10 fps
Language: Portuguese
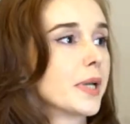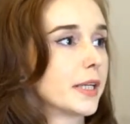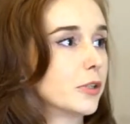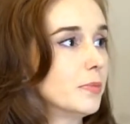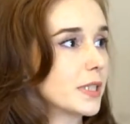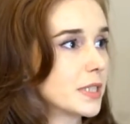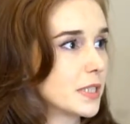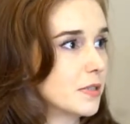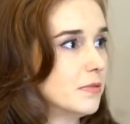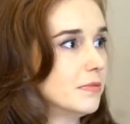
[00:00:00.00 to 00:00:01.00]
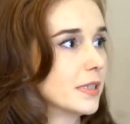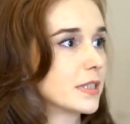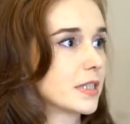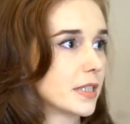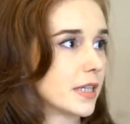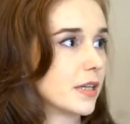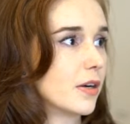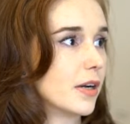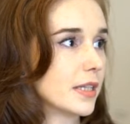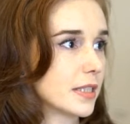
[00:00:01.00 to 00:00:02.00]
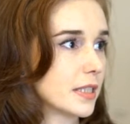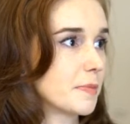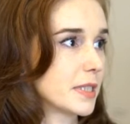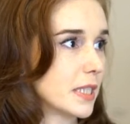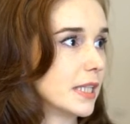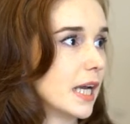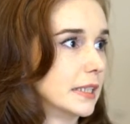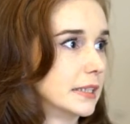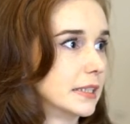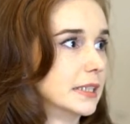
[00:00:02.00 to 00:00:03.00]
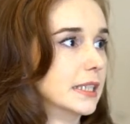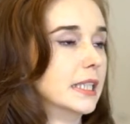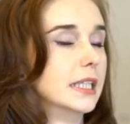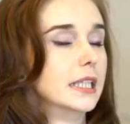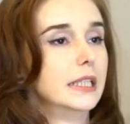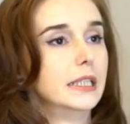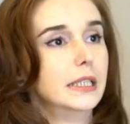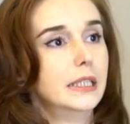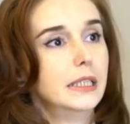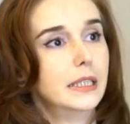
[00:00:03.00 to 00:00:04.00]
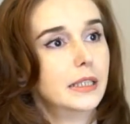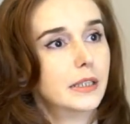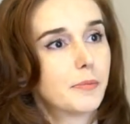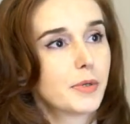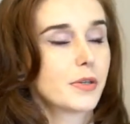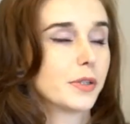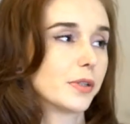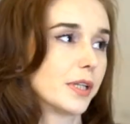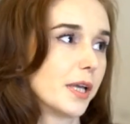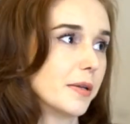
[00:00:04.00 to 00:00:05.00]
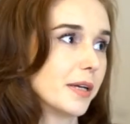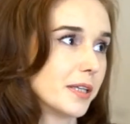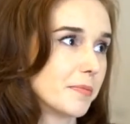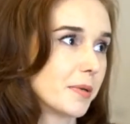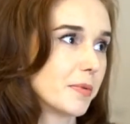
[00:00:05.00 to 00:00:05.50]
aqui do Brasil a exercer essa especialidade. Uhum. E depois eu retornei aqui para